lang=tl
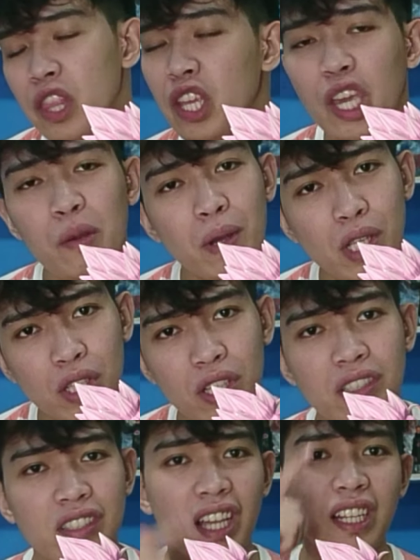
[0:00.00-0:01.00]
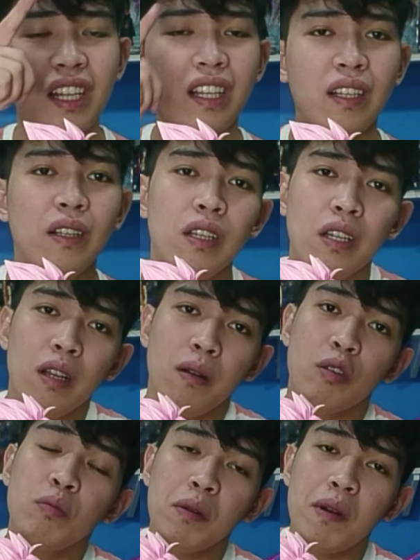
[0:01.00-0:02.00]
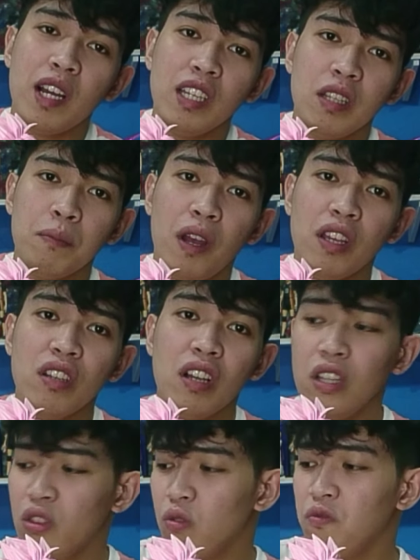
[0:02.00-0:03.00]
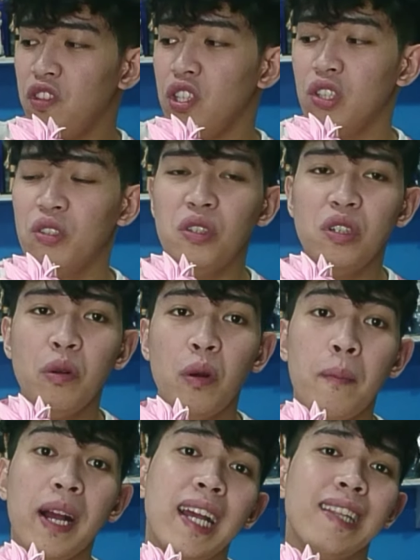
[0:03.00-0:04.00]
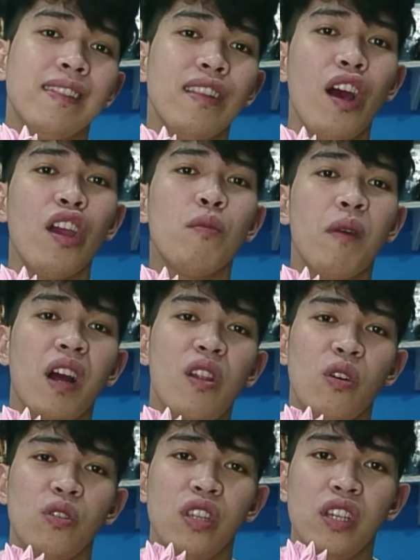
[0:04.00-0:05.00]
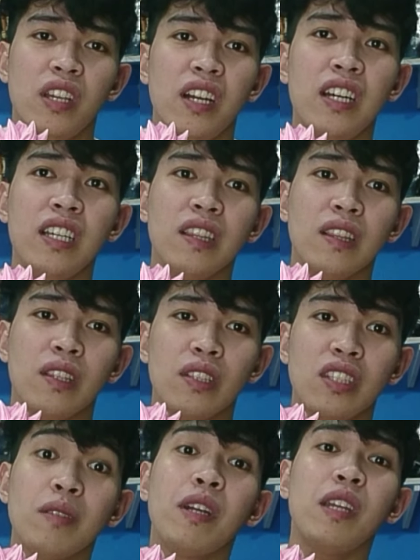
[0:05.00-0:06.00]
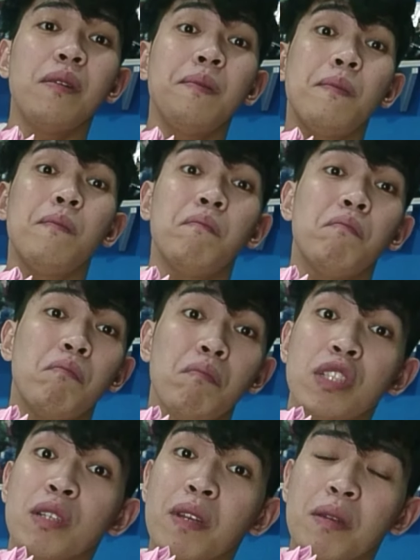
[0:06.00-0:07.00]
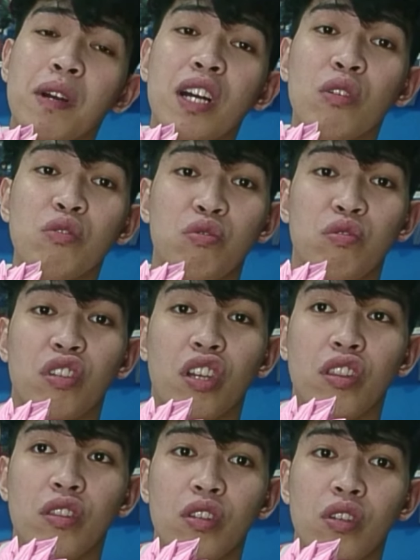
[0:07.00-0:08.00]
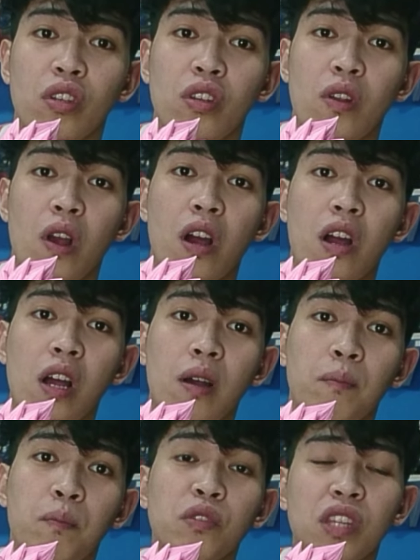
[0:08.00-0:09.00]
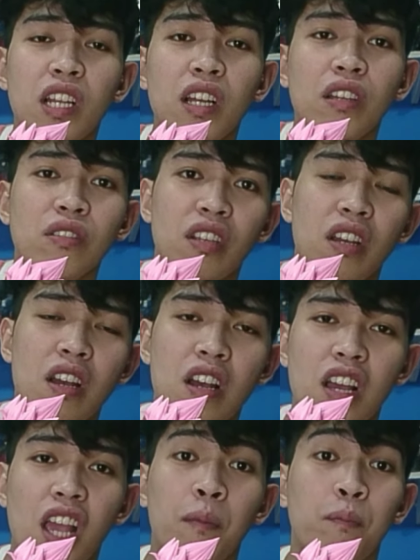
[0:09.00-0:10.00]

hindi kayo magsisisi sana. Kung makakita pa kayo ng gantong figure, maghunt na kayo mga Lodi. At sa may, sa may mga gusto dyan, uh, punta na kayo sa